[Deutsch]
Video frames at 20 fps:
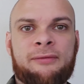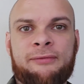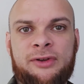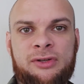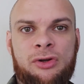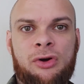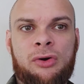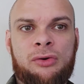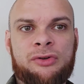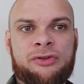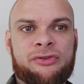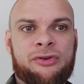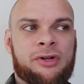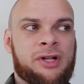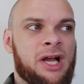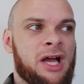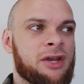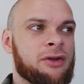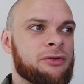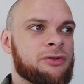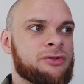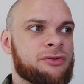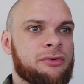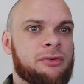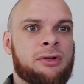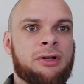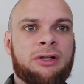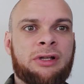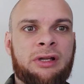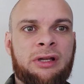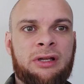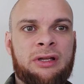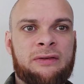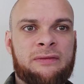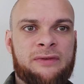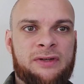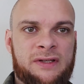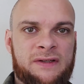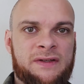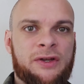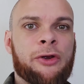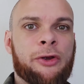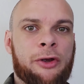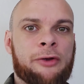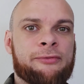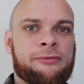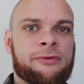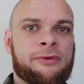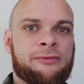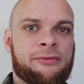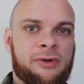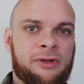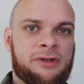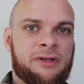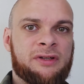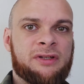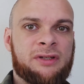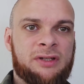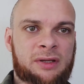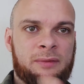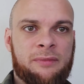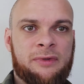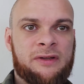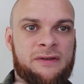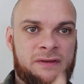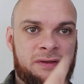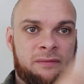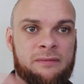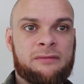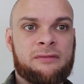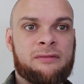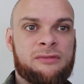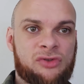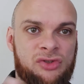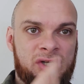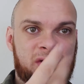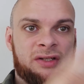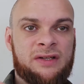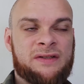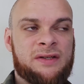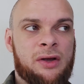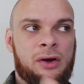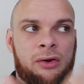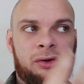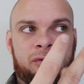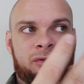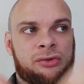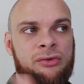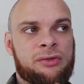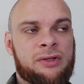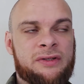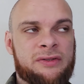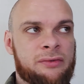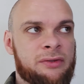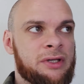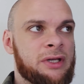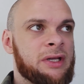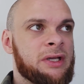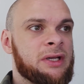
Verdauungsorgane und so, wenn das eröffnet wird, dann stinkt das ja auch schon. Also